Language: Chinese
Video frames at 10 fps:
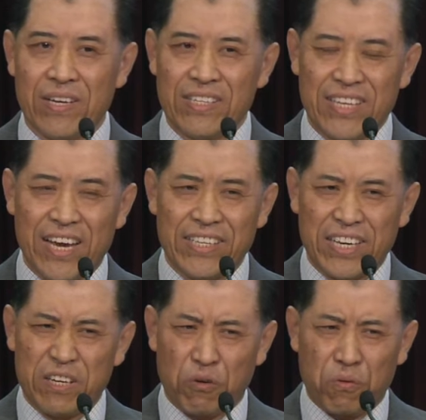天天
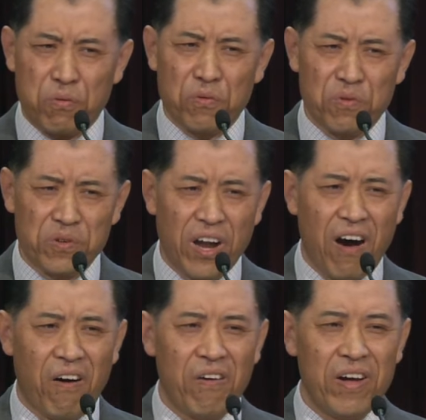的哭
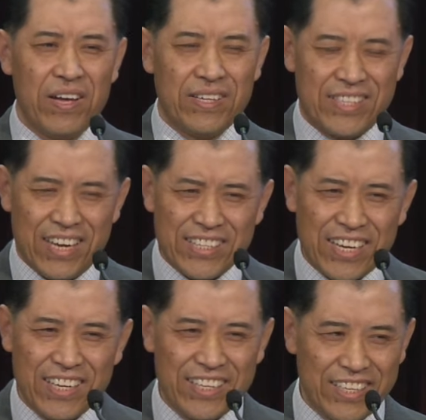闹，天天
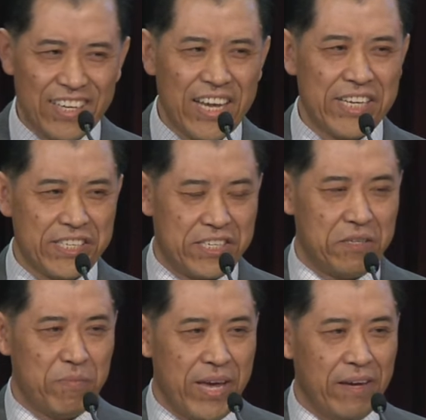的以泪洗
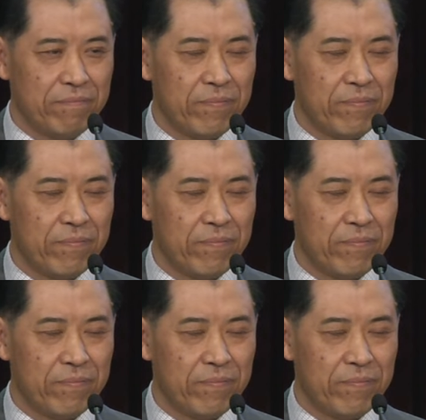面，